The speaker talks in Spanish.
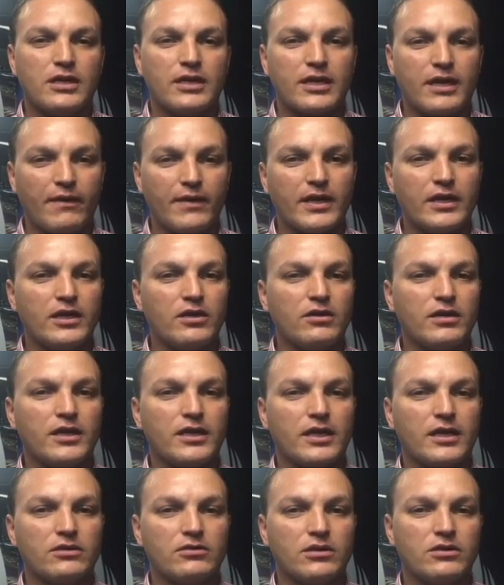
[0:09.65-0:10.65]
que ha venido
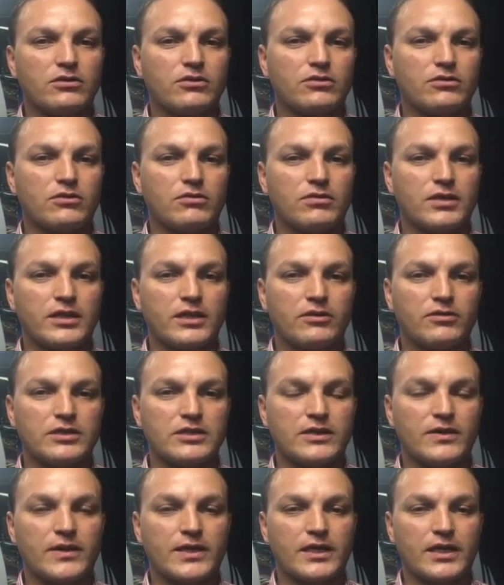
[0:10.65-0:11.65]
liderando el doctor Juan Diego
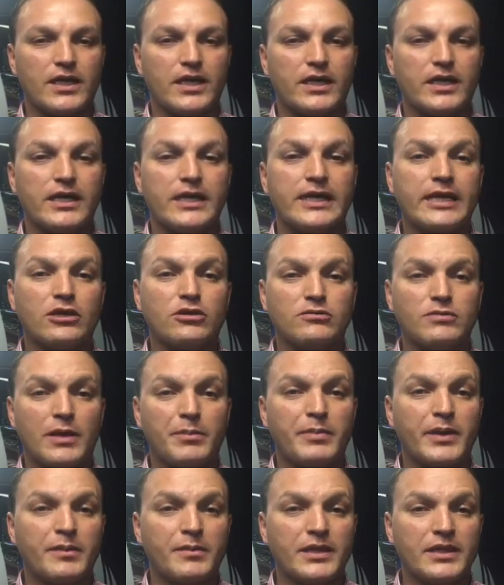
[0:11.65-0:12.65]
Chavarría y que nos va
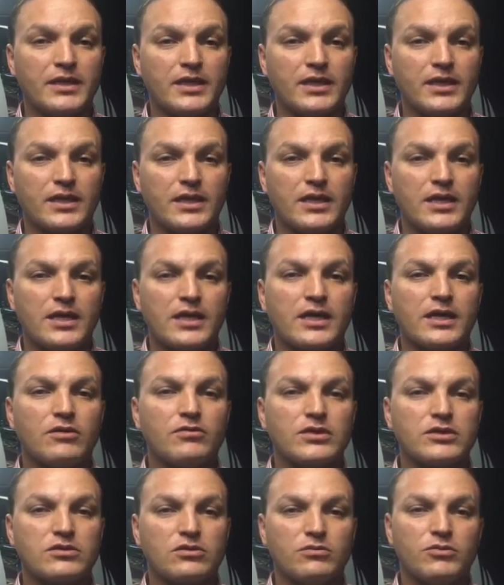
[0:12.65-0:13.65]
a permitir que
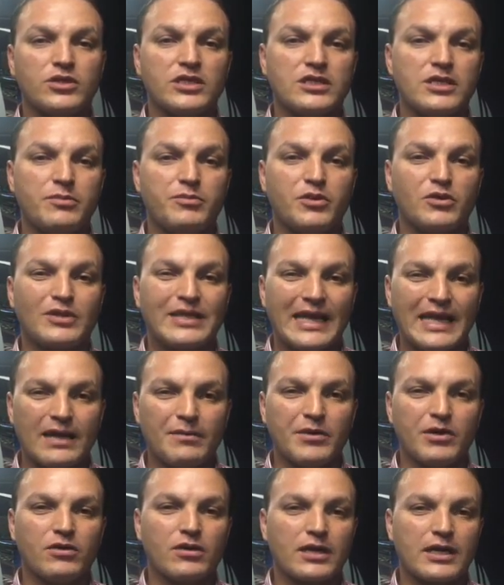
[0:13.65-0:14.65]
nuestro municipio tenga
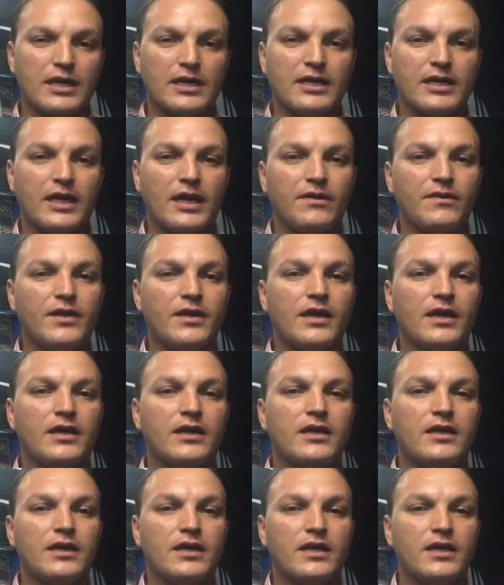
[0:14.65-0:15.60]
mejor calidad de vida